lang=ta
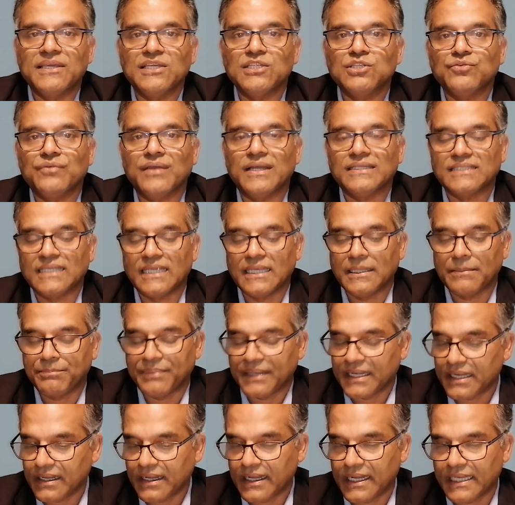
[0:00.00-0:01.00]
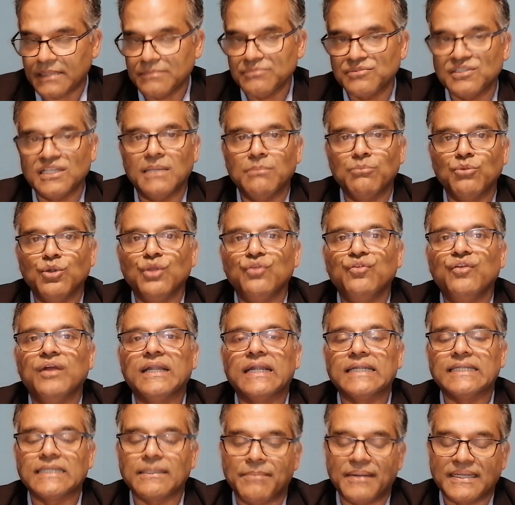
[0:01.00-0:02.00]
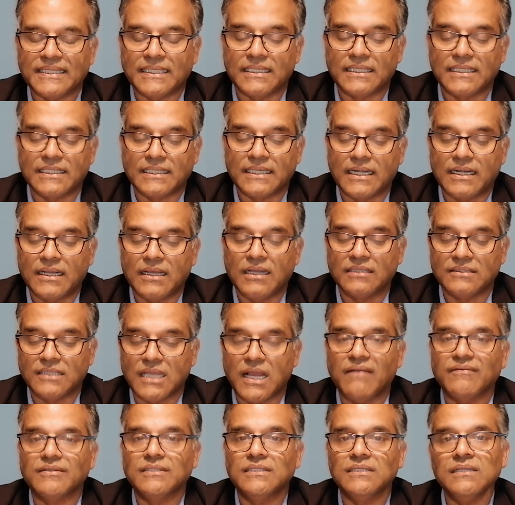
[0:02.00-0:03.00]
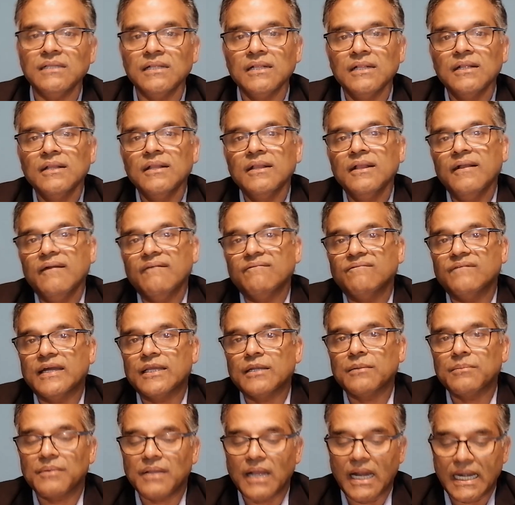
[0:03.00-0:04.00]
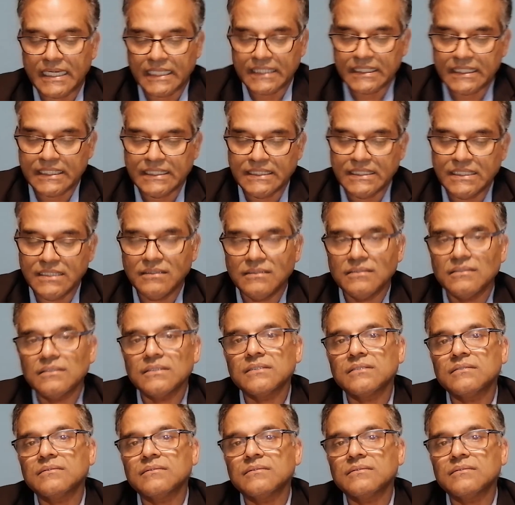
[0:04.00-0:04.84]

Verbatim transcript: பேச்சுவார்த்தையின் பிரகாரம் சில முடிவுகள் எட்டப்பட்டிருக்கின்றன அதாவது வரும் காலங்களில்